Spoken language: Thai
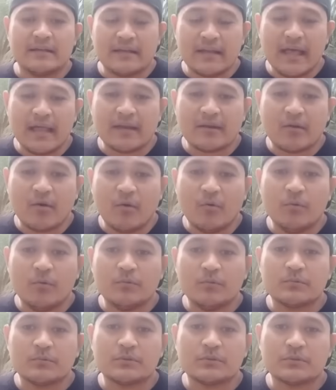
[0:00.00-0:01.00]
ล้านก็
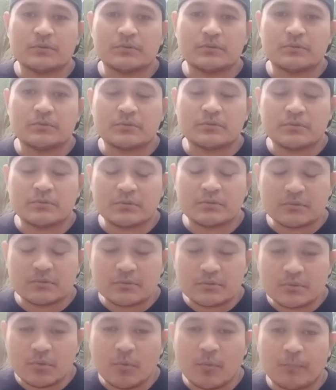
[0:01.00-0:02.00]

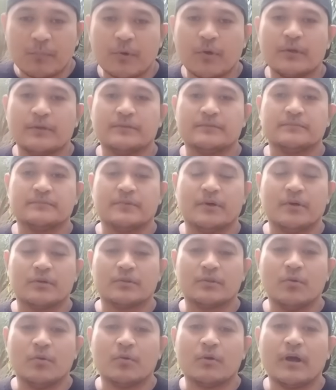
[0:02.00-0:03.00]
ตู้ปลนเออ
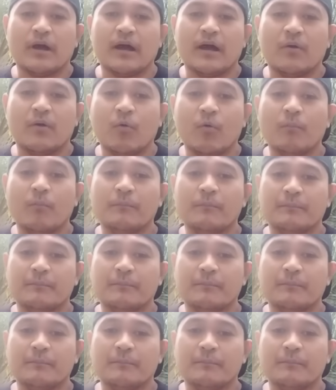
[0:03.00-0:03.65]
ตู้อ่าอุ้ม